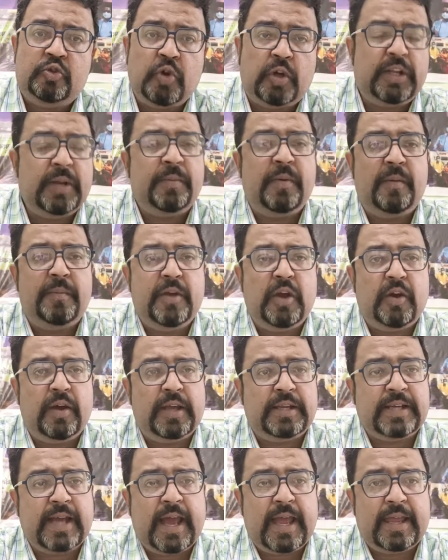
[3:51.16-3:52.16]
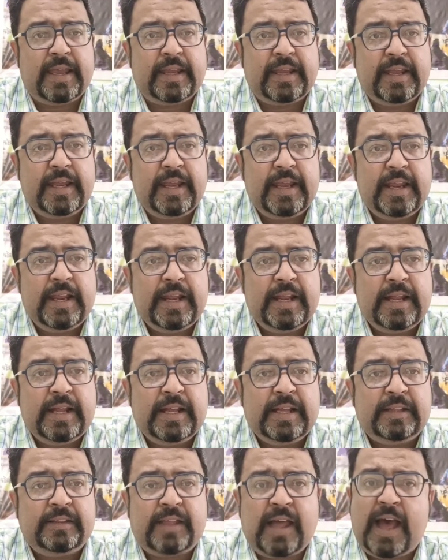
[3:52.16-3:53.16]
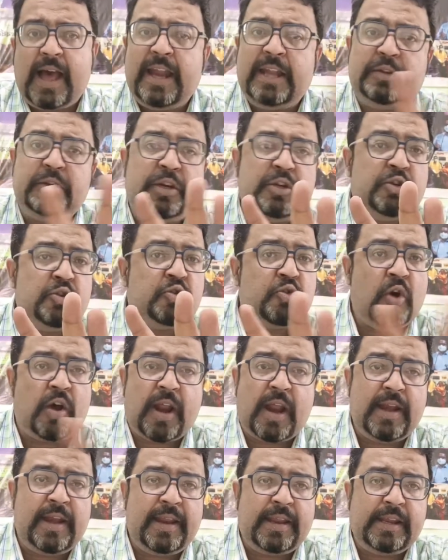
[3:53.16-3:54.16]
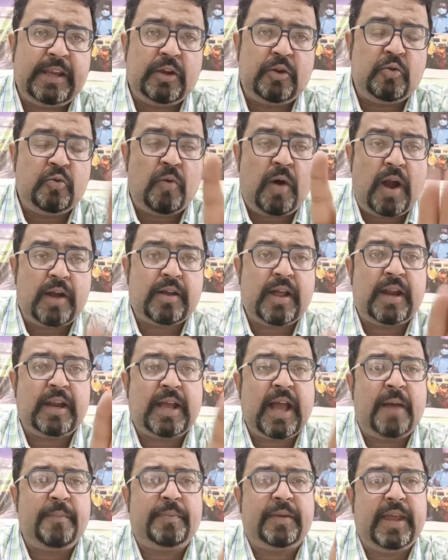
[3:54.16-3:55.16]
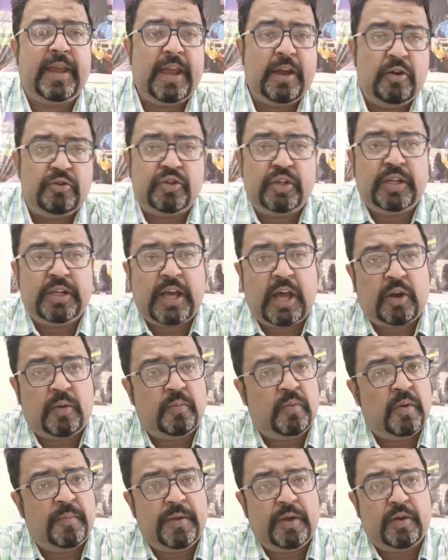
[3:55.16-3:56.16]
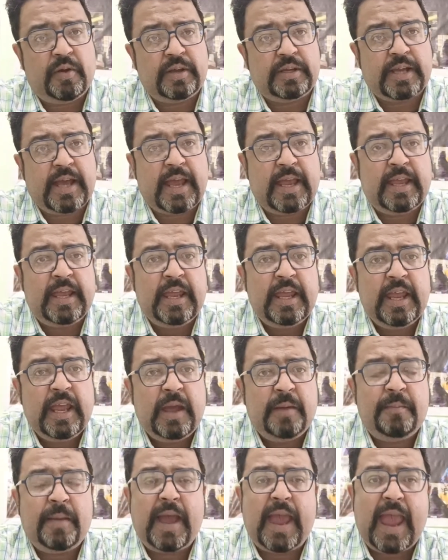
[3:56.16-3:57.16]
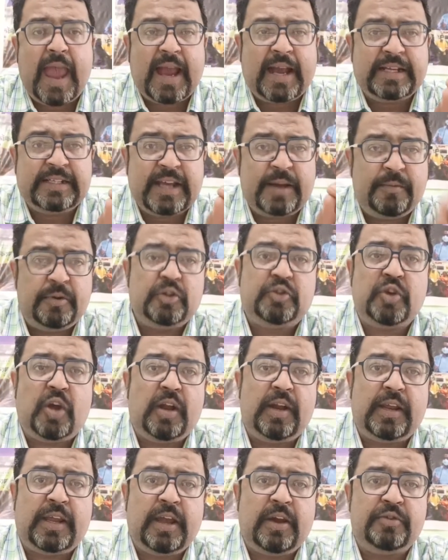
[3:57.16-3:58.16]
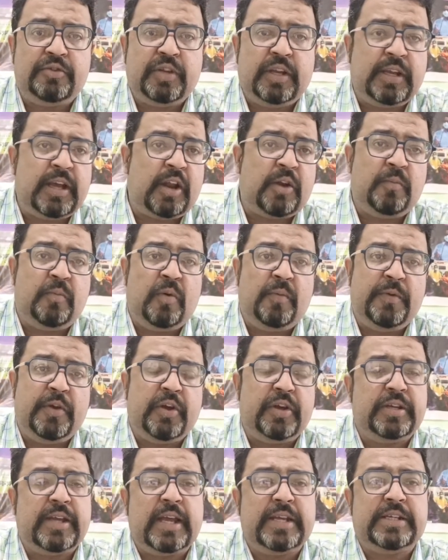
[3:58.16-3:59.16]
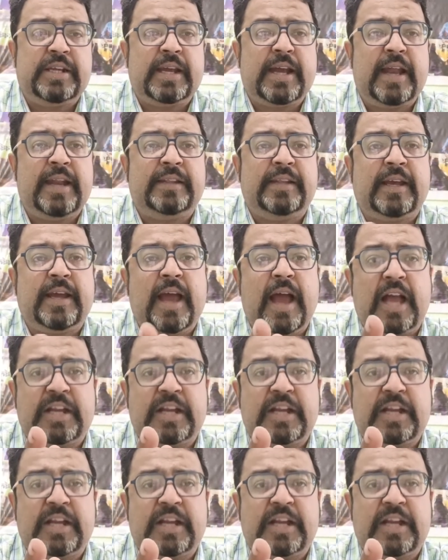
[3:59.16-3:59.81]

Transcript: যদি বমি হয়ে যায় তাহলে তো কিছু করার নেই কোয়ার্টার কাপ খেয়েও যদি কারো বমি হয়ে যায় বা এক চামচ জল খেয়েও যদি কারো বমি হয়ে যায় সেখানে তাকে